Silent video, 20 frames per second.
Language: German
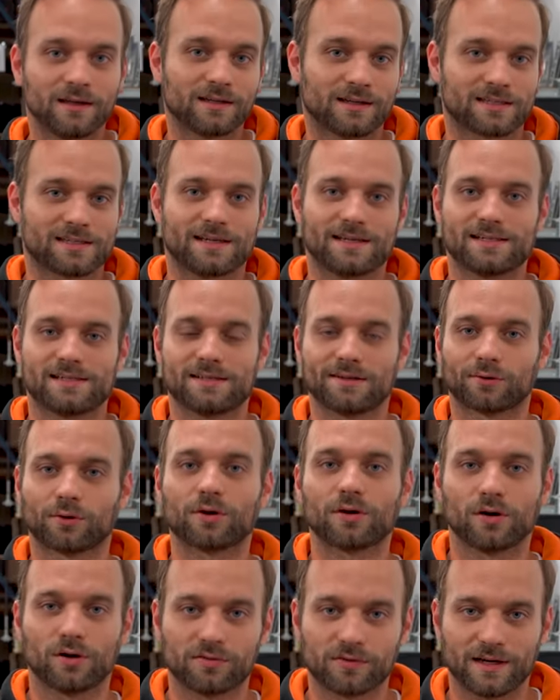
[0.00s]
das heißt, den
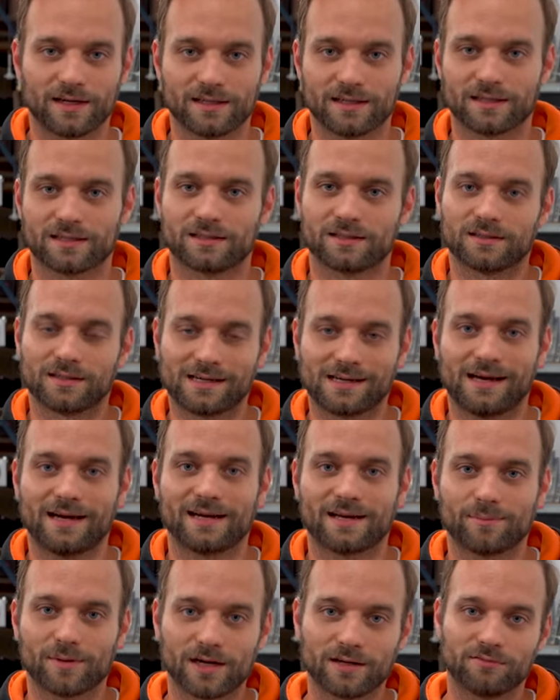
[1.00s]
Rücklauf kann ich
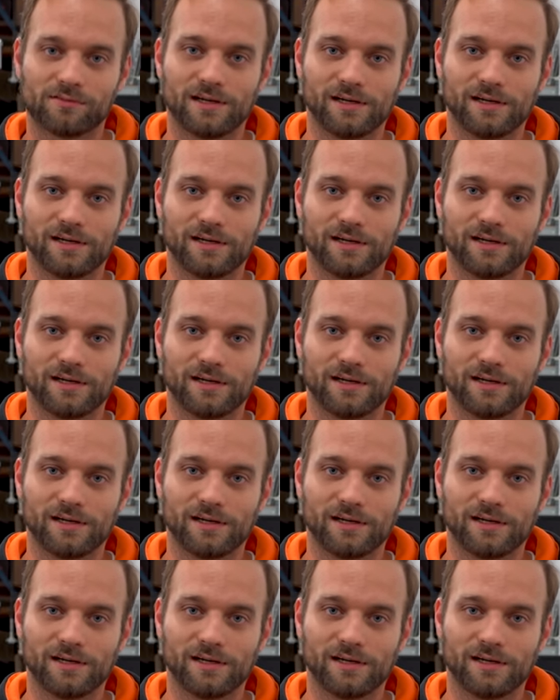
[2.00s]
kleiner machen,